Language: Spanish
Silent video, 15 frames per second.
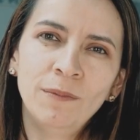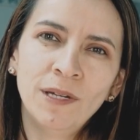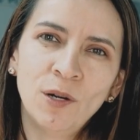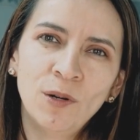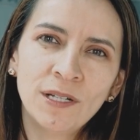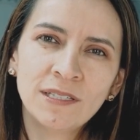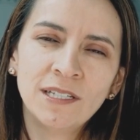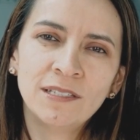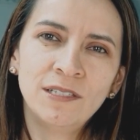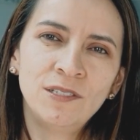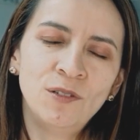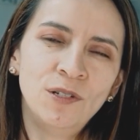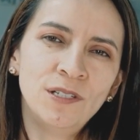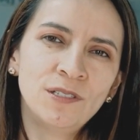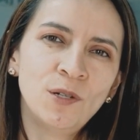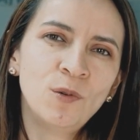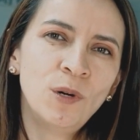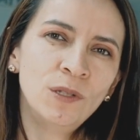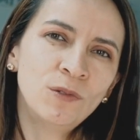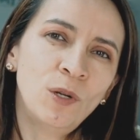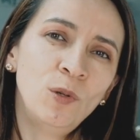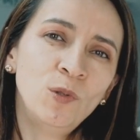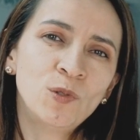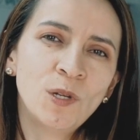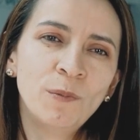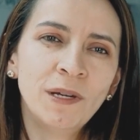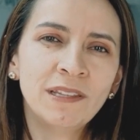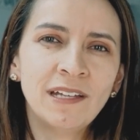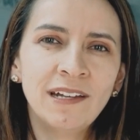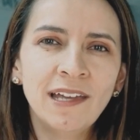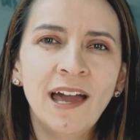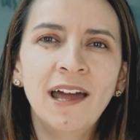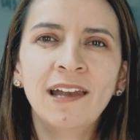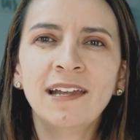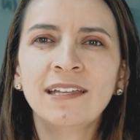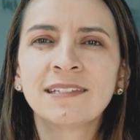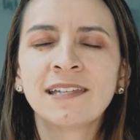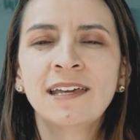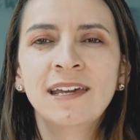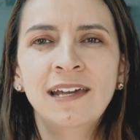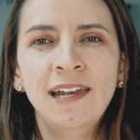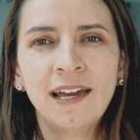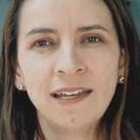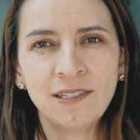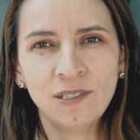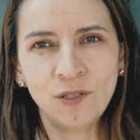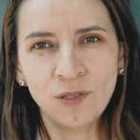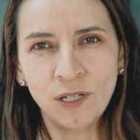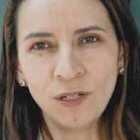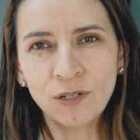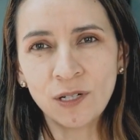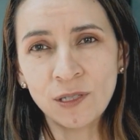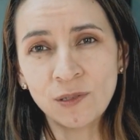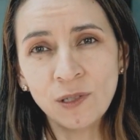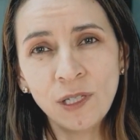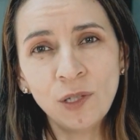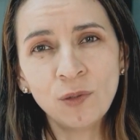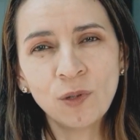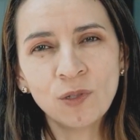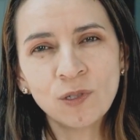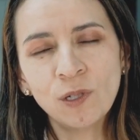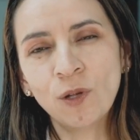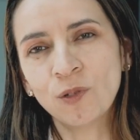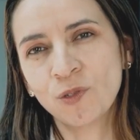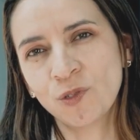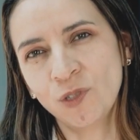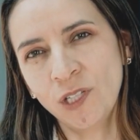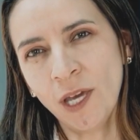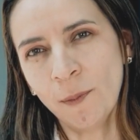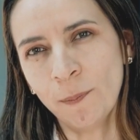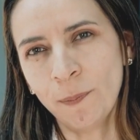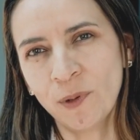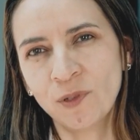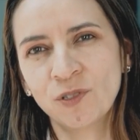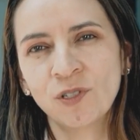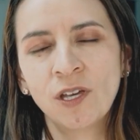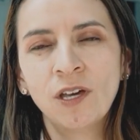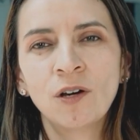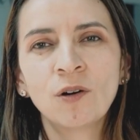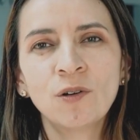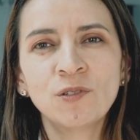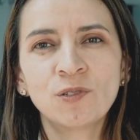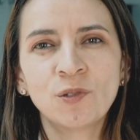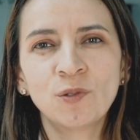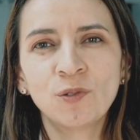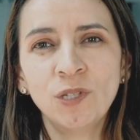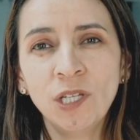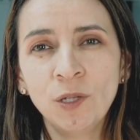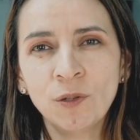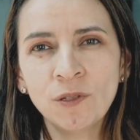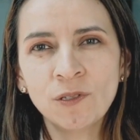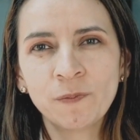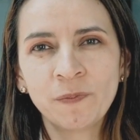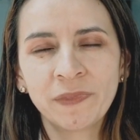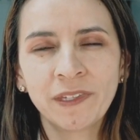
mejores decisiones en cuanto al uso de materiales, la gestión de los residuos, los tiempos constructivos.